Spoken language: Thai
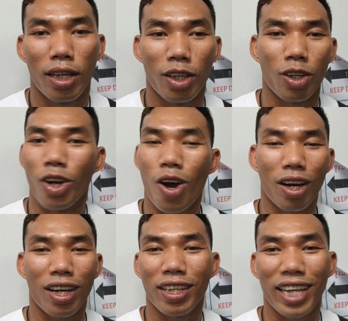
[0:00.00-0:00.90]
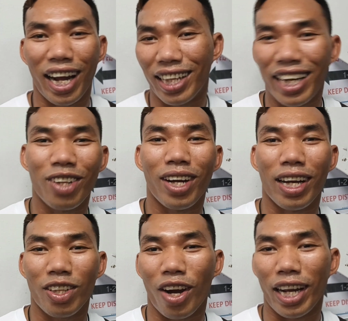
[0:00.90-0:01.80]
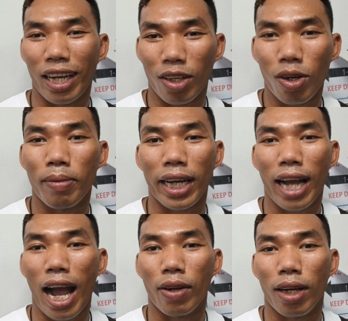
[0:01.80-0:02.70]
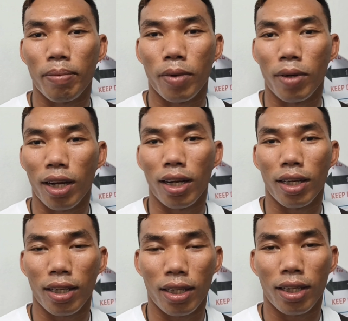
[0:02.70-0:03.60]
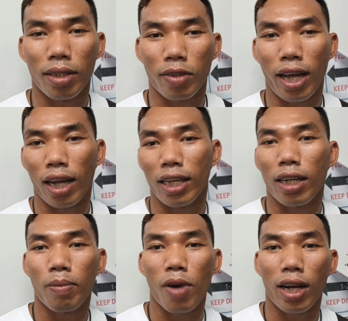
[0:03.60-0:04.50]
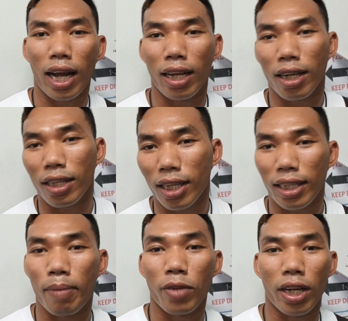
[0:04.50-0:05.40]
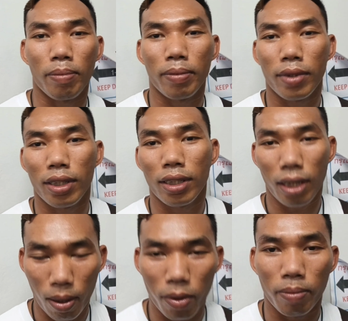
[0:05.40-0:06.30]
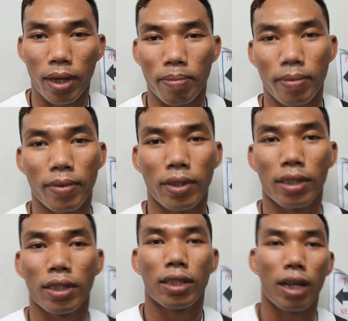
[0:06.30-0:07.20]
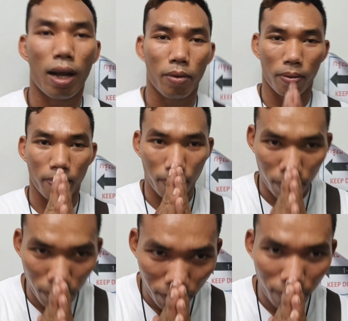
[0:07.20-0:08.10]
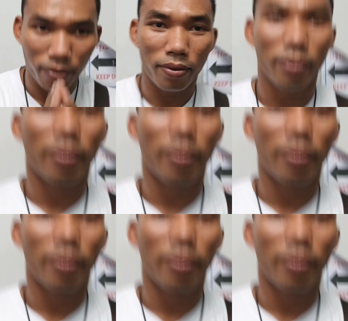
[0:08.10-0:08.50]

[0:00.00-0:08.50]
น้องๆ แล้วก็แสงอาทิตย์ด้วยต่อยร่วมรายการด้วยครับผมก็แสงอาทิตย์ก็ป้องกันแล้วก็สแตมป์ด้วยครับครับผม ครับขอบคุณครัครับบผมโอ